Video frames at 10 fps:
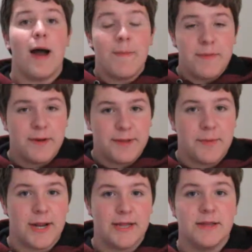A primeira
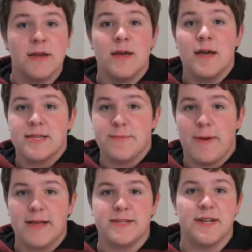temporada se
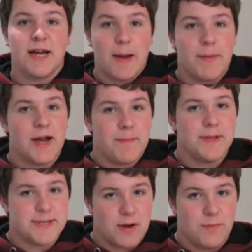passa na Capa
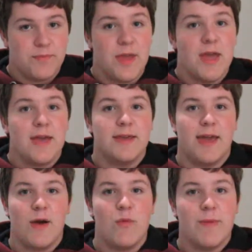Capital,
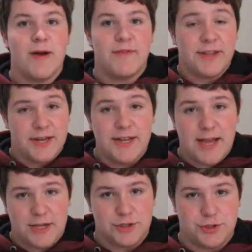que é uma
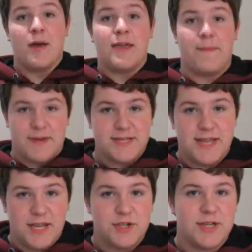fraternidade, e a
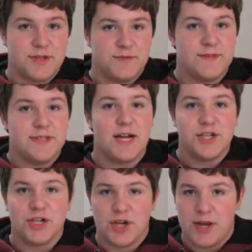presidente dessa
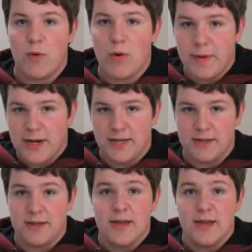universidade é a Chanel Oberlin.